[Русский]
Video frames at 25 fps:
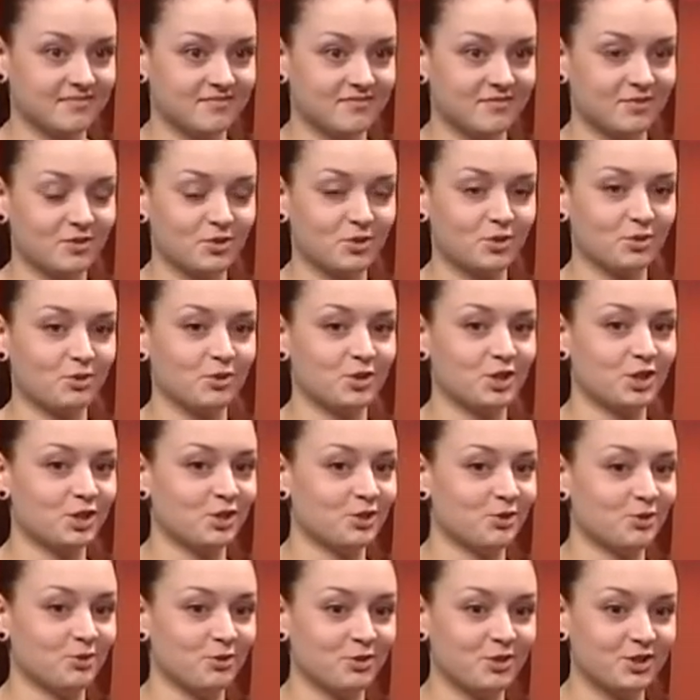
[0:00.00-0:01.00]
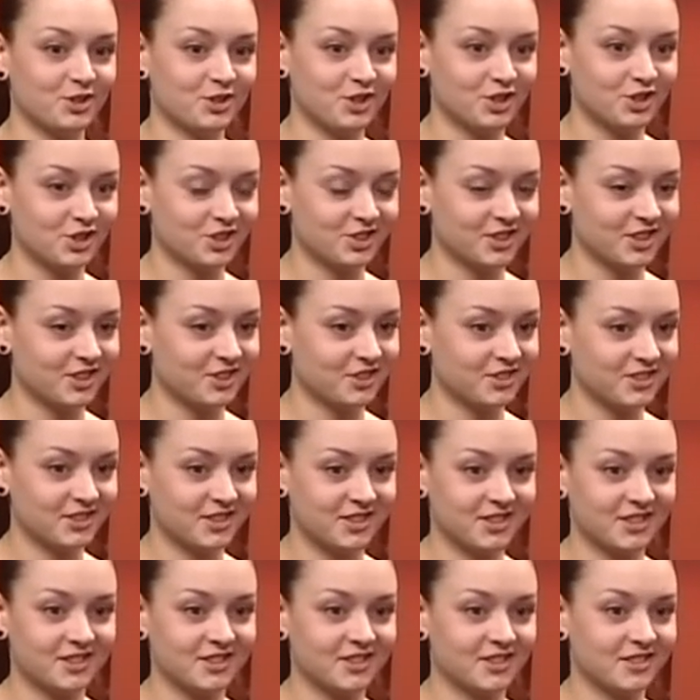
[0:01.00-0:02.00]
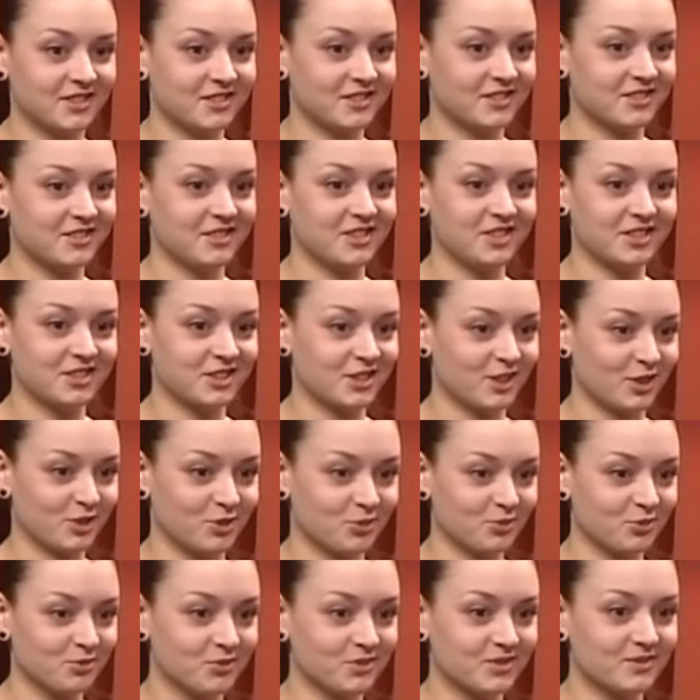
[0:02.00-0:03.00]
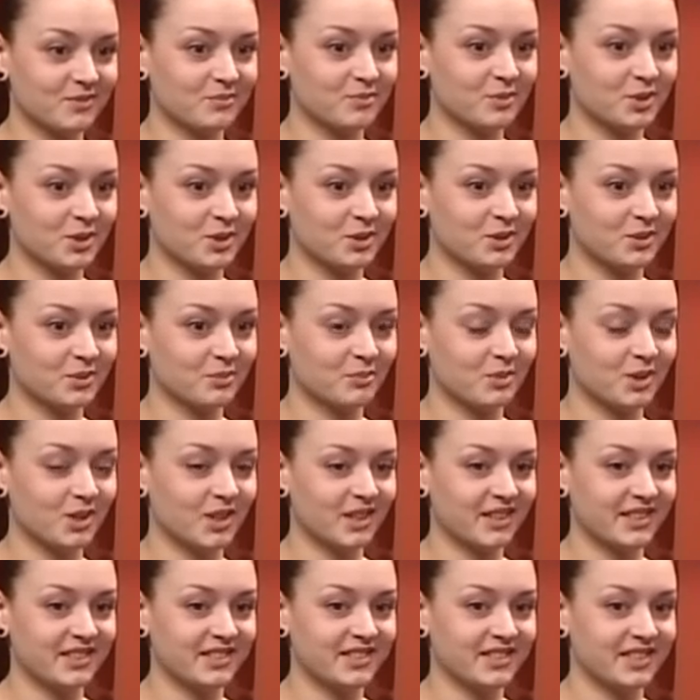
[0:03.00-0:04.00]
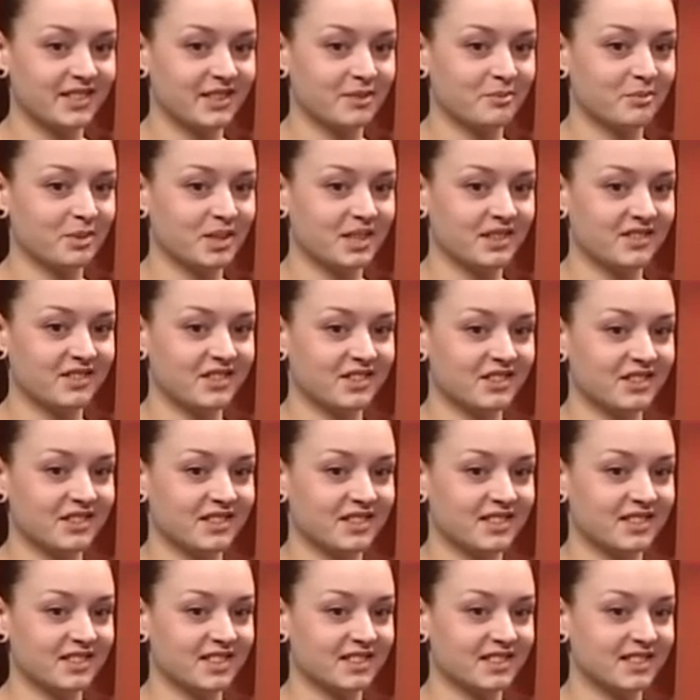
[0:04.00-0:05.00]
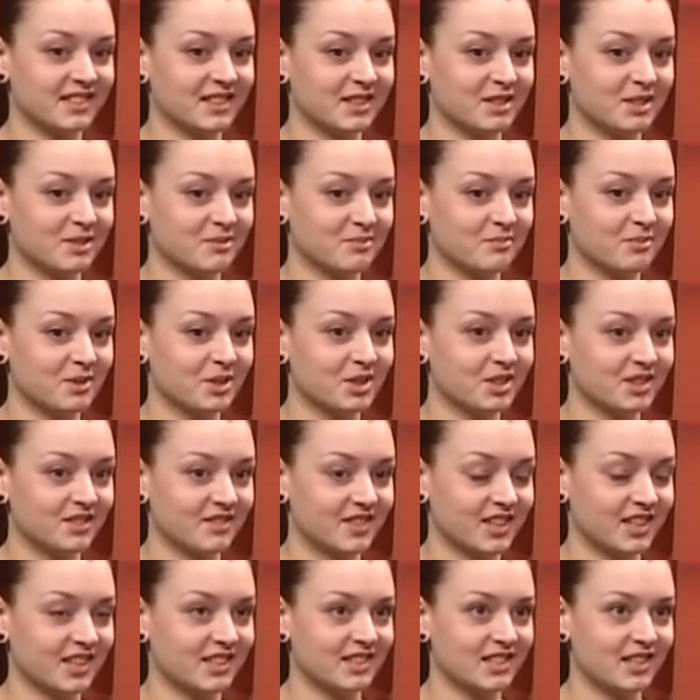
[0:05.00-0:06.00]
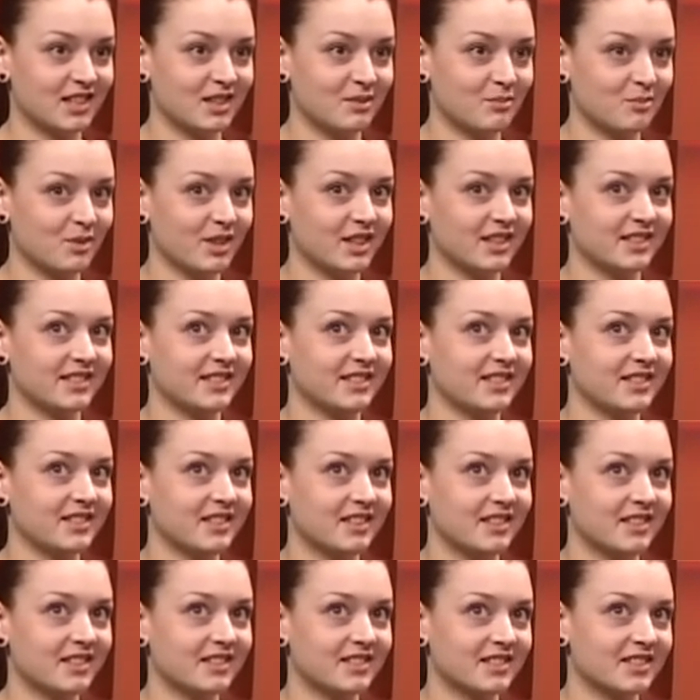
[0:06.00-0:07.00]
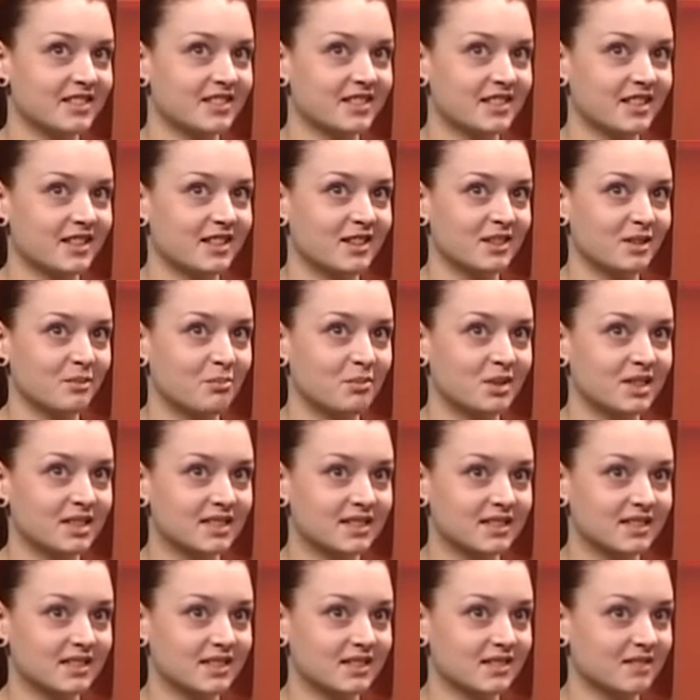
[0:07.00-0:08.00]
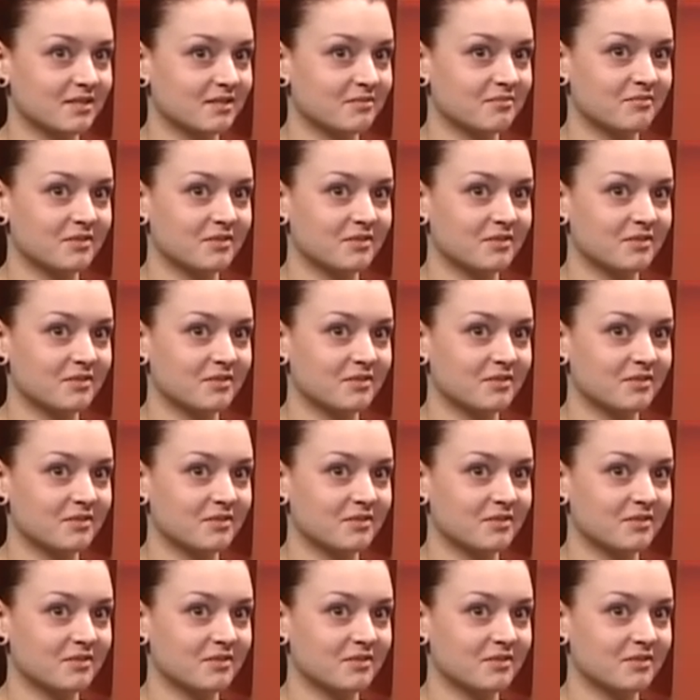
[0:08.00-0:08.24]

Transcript: Ну, это очень долго начиналось, и это не сразу был, была идея, появилась создать благотворительные магазины и социальный бизнес.